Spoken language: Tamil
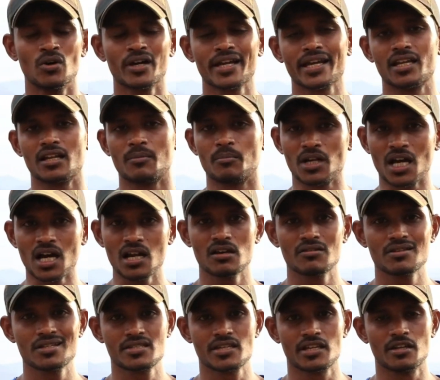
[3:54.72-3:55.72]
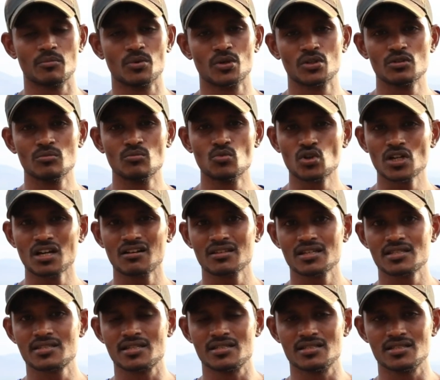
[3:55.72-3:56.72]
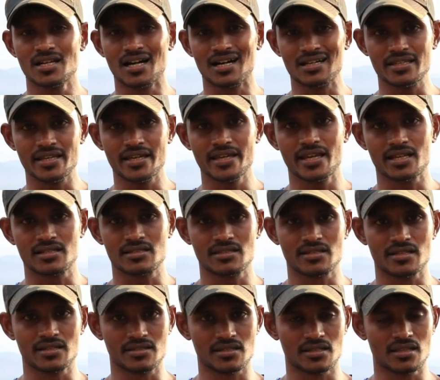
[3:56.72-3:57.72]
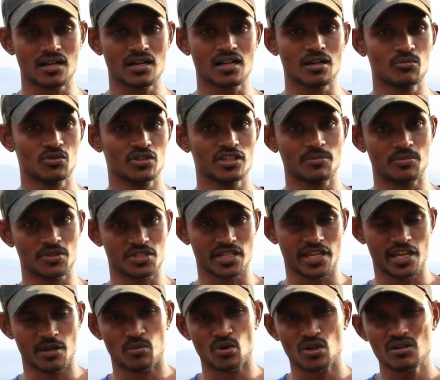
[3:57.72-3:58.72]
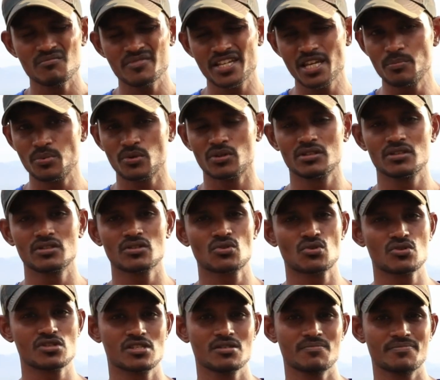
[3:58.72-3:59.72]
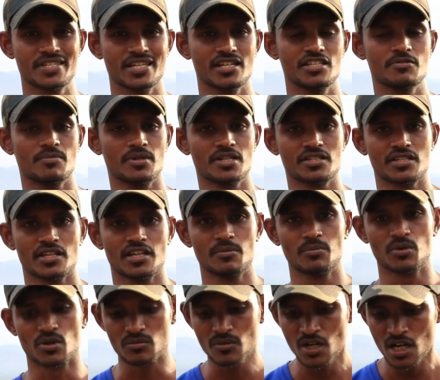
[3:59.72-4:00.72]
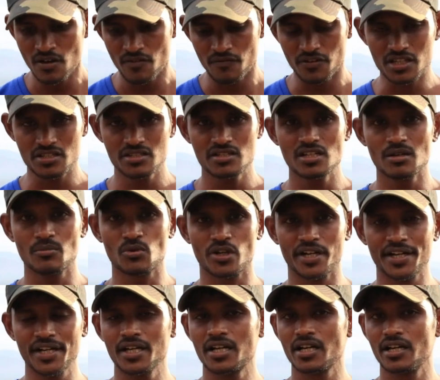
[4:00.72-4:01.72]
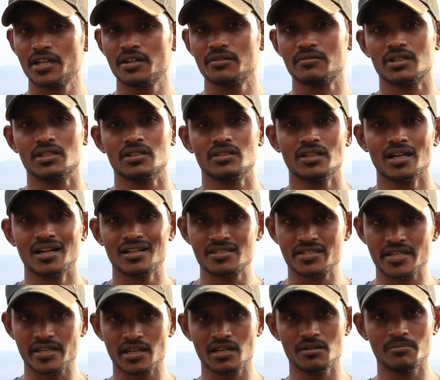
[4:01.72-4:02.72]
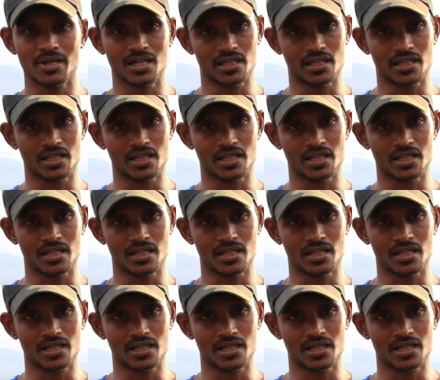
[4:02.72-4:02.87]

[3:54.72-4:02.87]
இருக்கும் ஓகே நம்ம நாலாவதாக செய்ய போது மூணாவதாக செஞ்ச அதே எக்ஸசைஸை தான் நம்ம வந்து இப்போ செய்ய போகிறோம் இப்போ வந்து கொஞ்சம் சேஞ்ச் பண்ணி செய்ய போகிறோம் ஃபர்ஸ்ட்டு நம்ம ரெண்டு கையும் வந்து அந்த செங்கல்